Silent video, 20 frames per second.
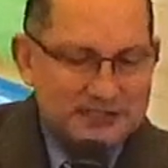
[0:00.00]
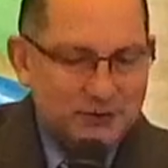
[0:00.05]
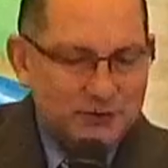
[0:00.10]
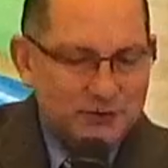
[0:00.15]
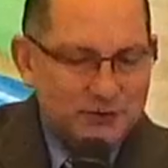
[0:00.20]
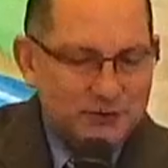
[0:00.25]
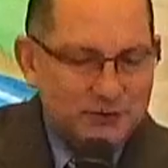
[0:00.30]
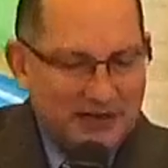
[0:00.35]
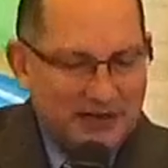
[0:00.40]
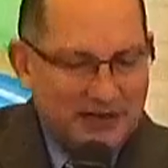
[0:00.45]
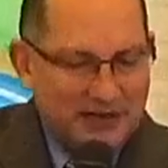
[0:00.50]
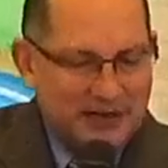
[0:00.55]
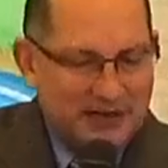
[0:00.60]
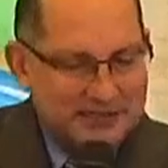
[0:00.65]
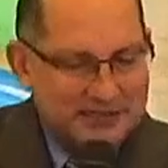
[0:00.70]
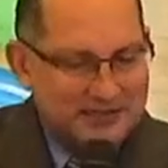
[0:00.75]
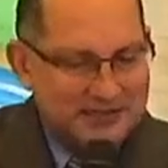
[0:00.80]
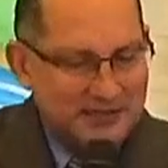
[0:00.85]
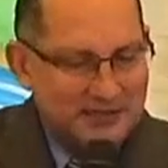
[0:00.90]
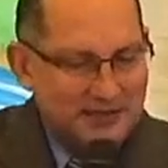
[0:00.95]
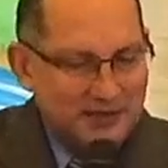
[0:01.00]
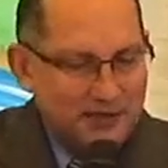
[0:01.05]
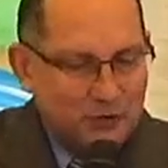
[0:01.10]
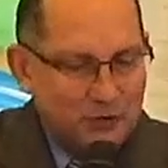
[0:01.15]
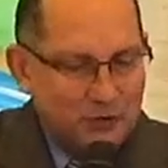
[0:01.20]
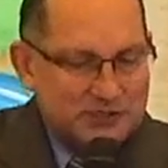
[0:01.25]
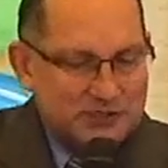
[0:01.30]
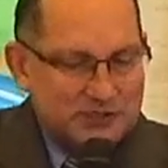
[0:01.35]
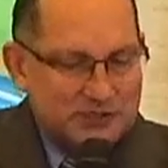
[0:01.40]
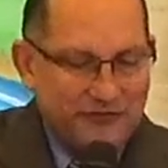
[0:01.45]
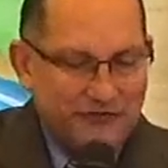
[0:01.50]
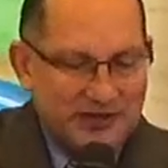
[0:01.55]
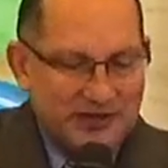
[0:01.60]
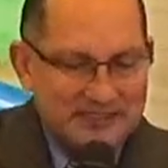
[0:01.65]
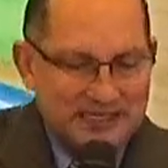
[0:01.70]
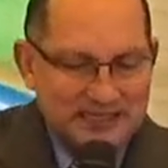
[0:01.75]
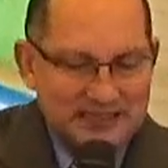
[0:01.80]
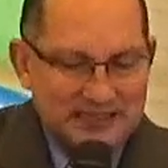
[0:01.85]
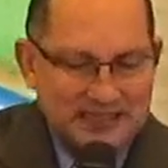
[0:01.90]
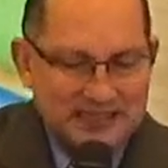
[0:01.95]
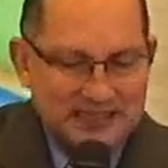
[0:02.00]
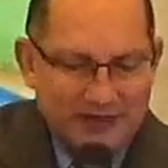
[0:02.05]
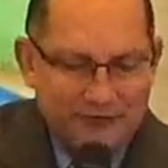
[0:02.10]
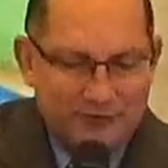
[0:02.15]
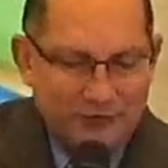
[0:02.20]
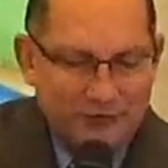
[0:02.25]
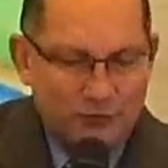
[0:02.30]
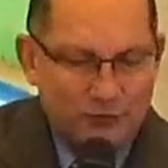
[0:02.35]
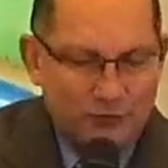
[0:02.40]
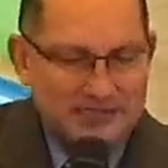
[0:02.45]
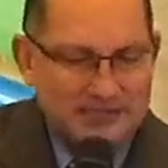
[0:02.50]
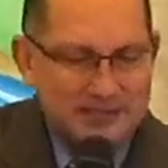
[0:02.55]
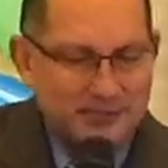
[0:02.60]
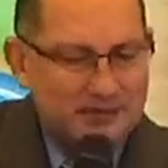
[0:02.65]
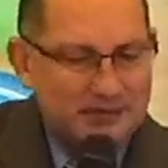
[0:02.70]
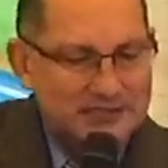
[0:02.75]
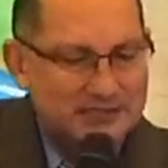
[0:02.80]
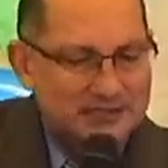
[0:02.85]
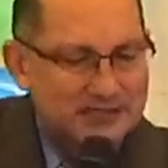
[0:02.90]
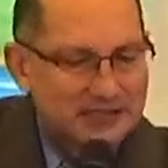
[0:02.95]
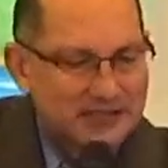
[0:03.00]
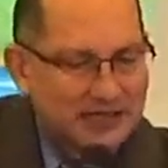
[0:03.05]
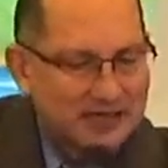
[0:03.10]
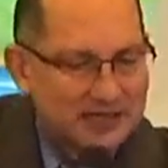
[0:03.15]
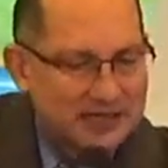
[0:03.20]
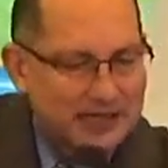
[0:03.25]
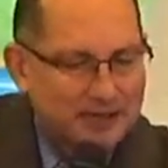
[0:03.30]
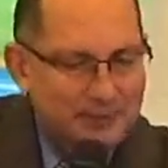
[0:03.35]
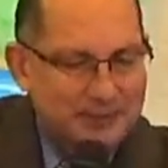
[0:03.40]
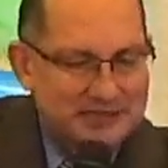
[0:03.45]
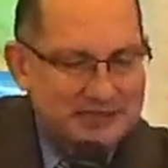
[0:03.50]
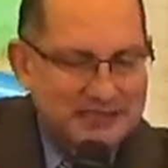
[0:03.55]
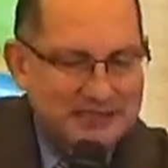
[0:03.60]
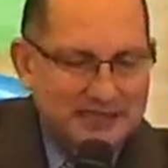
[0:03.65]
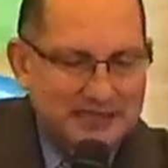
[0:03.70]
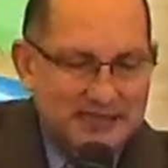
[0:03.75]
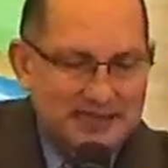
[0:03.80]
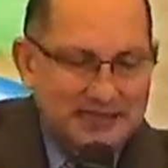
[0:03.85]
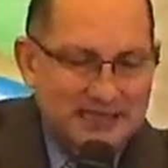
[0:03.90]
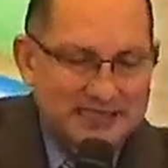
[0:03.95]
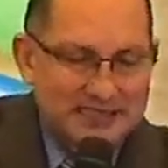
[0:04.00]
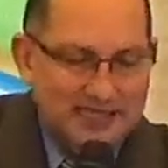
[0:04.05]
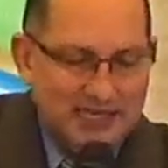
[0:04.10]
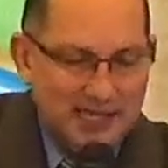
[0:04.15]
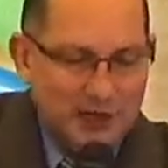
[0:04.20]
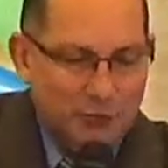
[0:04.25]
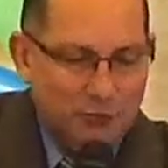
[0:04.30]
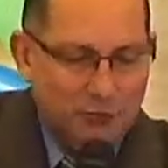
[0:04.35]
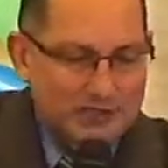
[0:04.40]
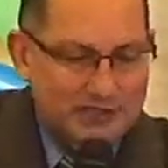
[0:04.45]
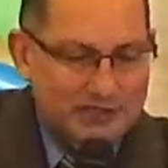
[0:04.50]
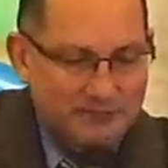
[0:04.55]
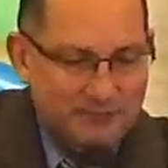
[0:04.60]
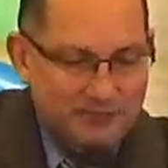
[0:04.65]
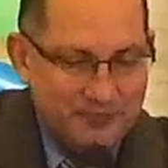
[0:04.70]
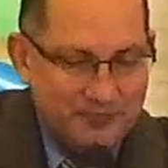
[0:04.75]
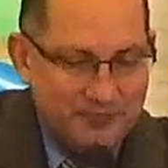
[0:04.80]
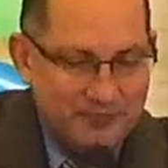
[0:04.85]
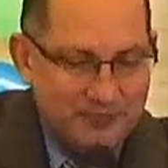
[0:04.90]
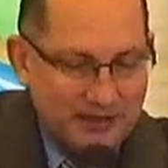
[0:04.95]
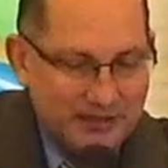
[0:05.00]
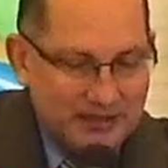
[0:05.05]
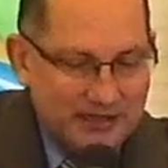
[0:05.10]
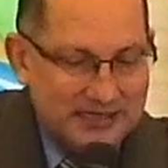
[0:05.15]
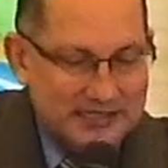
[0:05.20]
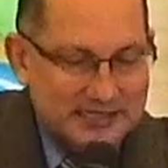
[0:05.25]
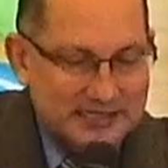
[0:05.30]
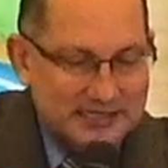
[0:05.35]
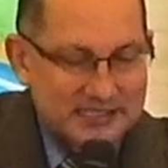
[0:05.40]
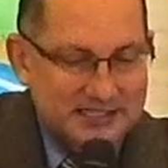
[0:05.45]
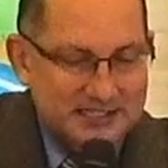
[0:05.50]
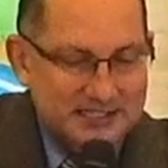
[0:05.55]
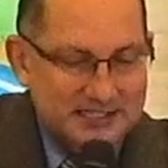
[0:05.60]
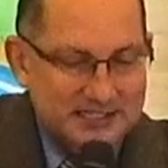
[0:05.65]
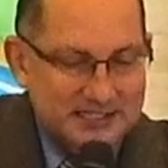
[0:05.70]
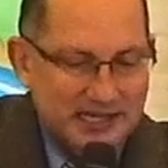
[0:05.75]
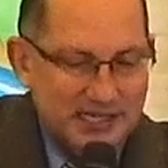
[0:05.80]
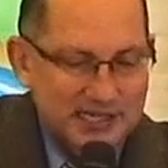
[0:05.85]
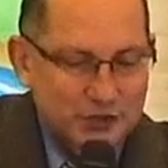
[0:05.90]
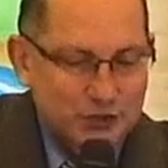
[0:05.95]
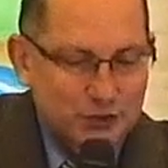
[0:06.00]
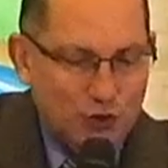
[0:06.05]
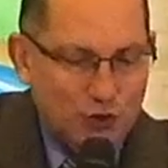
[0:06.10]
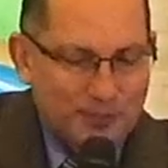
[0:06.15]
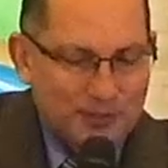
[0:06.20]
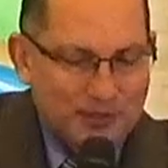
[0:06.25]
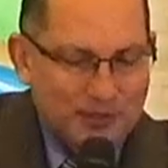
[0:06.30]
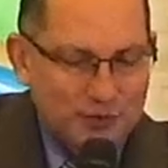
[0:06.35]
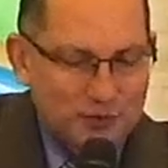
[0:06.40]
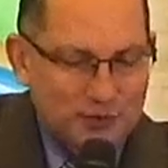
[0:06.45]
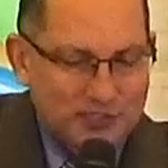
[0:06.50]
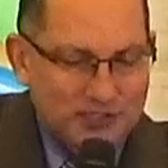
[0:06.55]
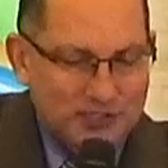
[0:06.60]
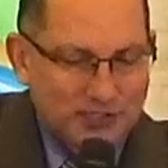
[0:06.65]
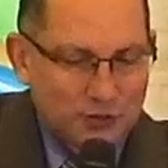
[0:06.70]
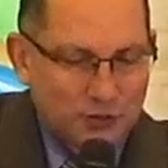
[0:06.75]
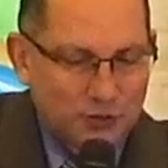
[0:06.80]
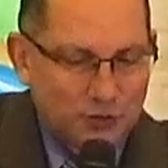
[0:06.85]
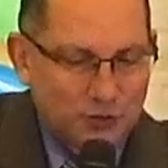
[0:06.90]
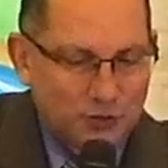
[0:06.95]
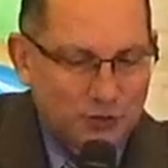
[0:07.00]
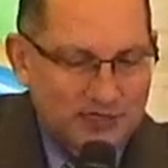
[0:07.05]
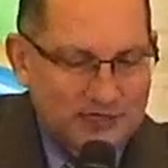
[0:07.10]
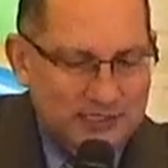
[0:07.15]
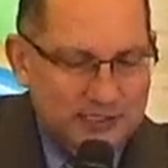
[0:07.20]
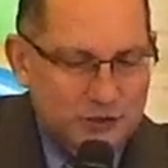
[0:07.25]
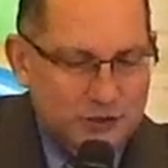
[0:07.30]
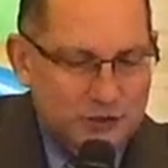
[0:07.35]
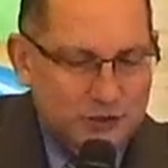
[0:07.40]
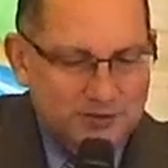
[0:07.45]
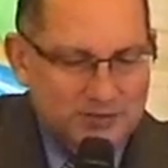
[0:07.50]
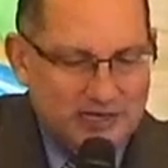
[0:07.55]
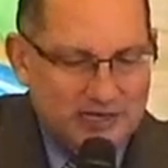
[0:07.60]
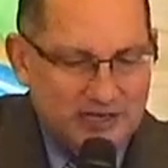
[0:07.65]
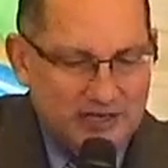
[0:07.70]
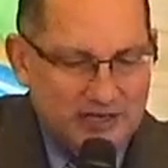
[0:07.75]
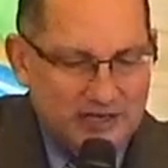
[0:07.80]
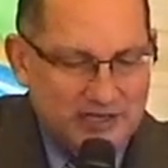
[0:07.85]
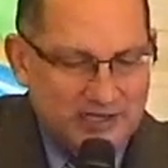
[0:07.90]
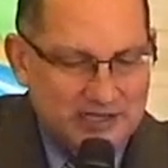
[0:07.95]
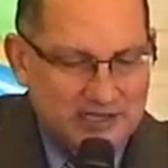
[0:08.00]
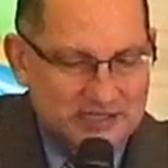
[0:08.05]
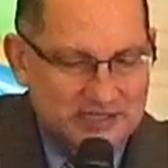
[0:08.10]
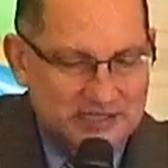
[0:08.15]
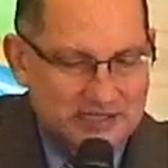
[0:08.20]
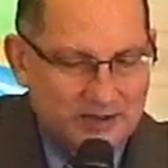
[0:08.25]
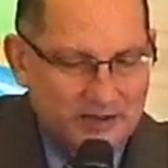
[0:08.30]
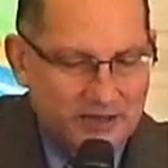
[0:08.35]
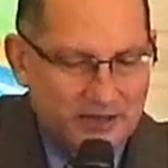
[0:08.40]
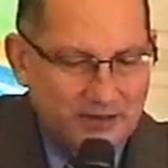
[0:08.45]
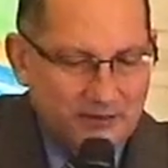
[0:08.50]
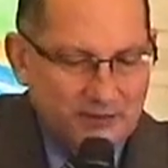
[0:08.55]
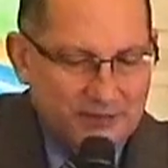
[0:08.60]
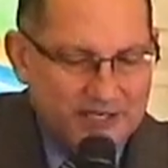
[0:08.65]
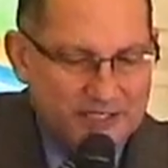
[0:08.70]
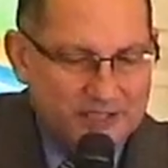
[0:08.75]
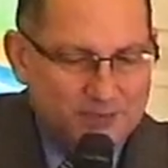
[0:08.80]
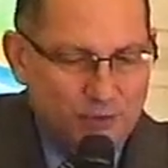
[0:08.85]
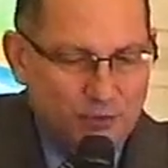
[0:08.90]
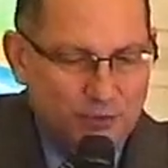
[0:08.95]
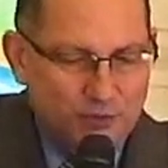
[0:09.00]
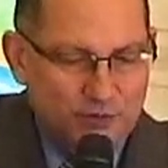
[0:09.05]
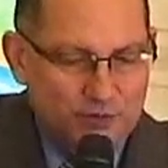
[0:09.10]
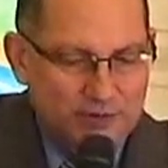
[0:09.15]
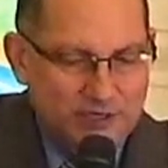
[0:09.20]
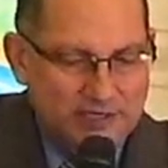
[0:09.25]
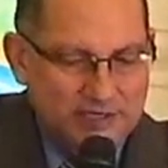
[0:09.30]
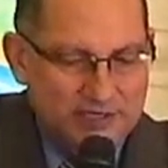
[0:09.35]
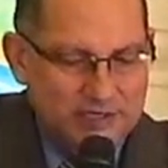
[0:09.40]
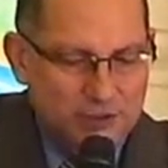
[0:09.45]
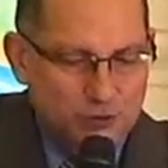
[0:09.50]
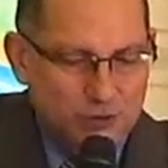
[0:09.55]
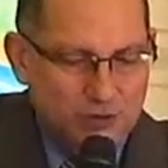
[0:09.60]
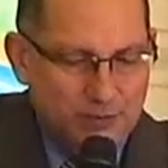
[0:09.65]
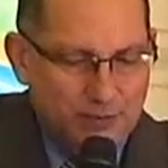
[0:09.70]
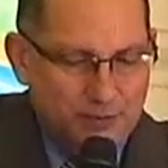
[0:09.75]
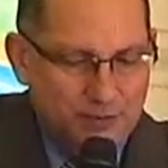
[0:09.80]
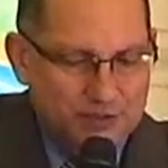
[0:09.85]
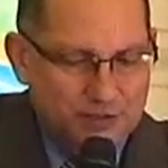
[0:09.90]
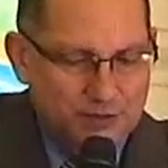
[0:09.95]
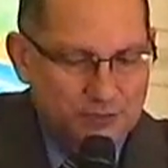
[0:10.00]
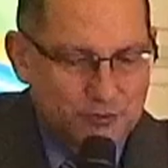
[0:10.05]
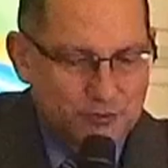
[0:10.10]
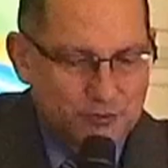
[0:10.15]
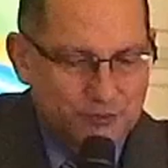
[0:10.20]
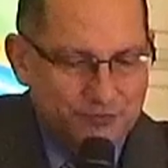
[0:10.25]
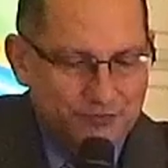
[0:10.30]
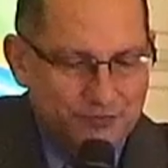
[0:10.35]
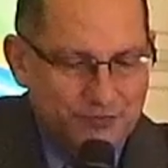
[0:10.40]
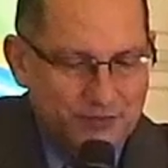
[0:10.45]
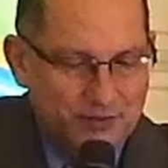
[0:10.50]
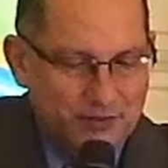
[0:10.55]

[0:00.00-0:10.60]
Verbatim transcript: descem aos mares, os que fazem tráfico imensidade, na imensidade das águas, esses veem as obras do Senhor e as suas maravilhas, nas profundezas do abismo.